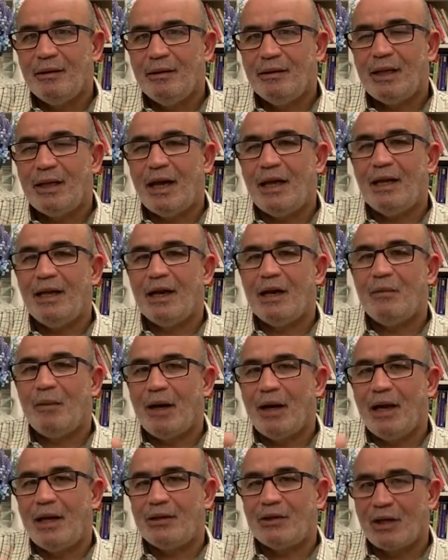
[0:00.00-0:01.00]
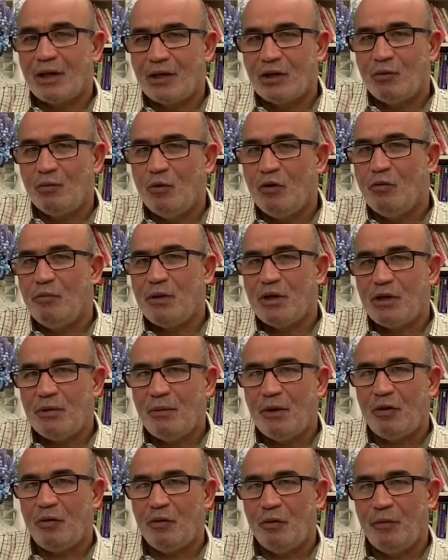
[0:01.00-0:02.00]
نتاع اللي راهم خلاص رتبوهم باش
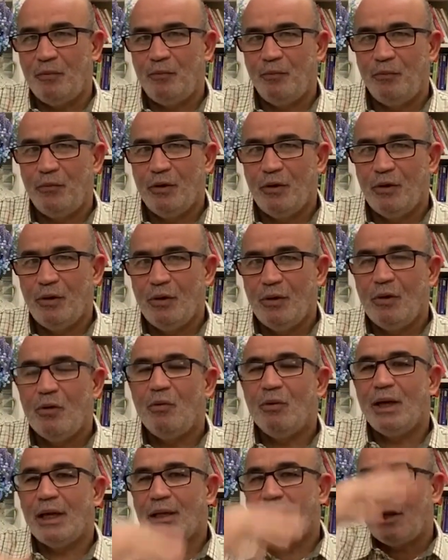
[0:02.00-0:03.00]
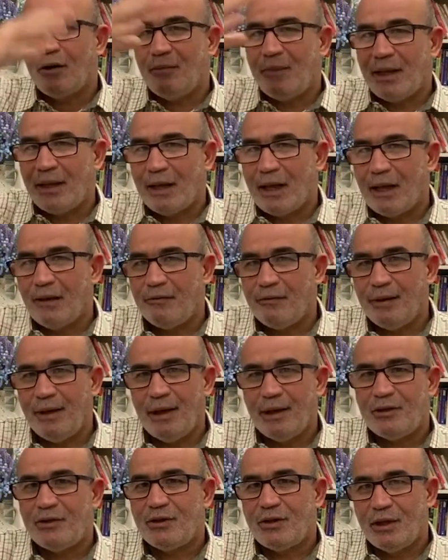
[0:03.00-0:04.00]
يبعثوهم ونعطيكم بعض
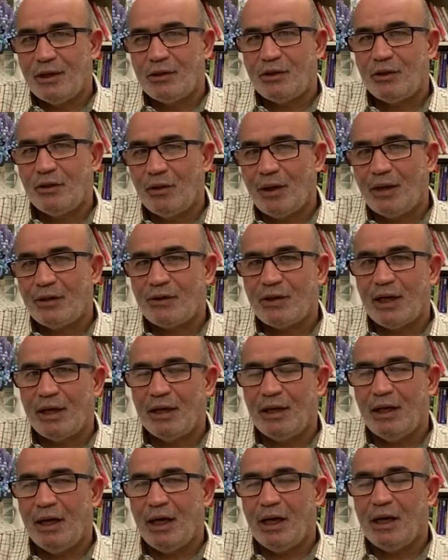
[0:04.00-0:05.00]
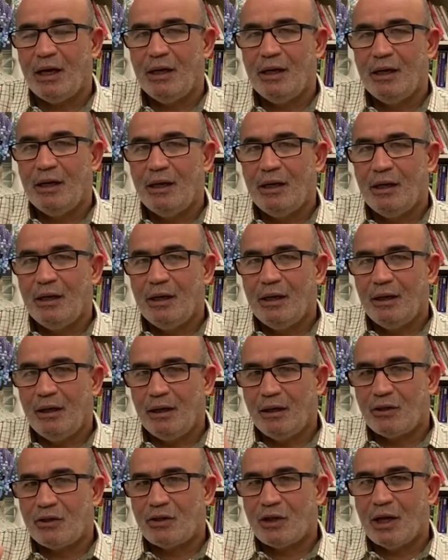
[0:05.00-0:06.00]
الخلفيات السياسية والعسكرية
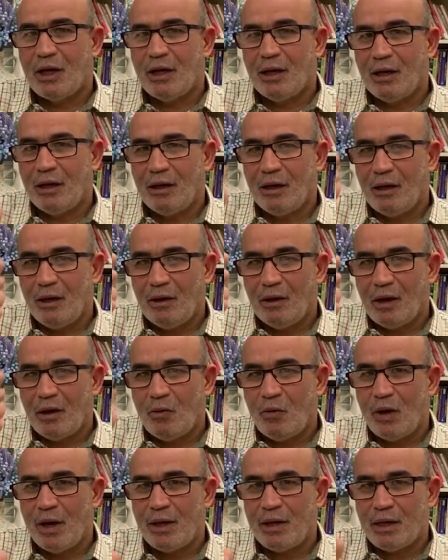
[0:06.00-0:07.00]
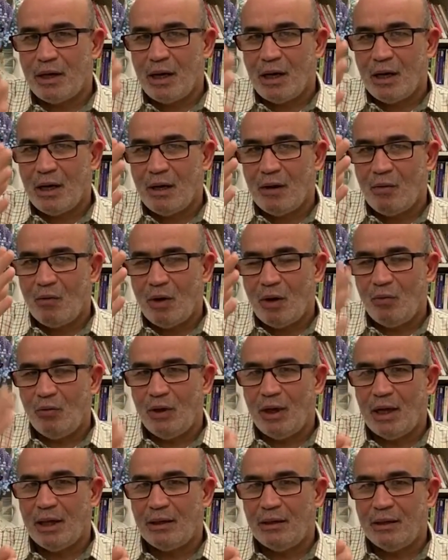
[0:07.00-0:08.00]
لإرسال إخواننا
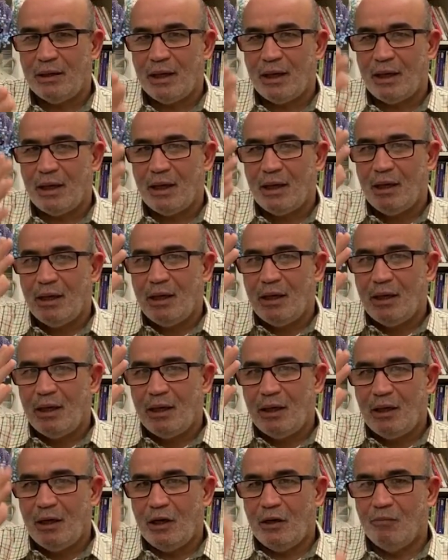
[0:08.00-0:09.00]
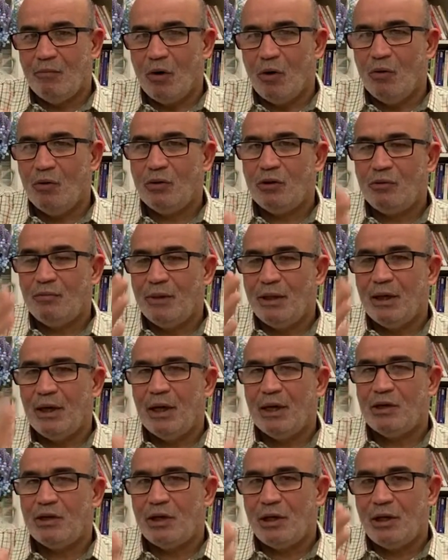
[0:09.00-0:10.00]
وأولادنا للموت من
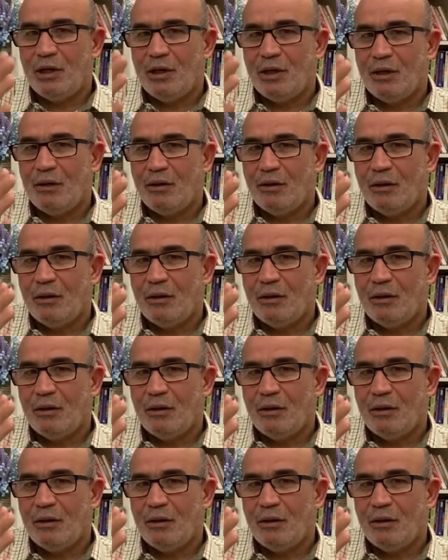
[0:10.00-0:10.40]
أجل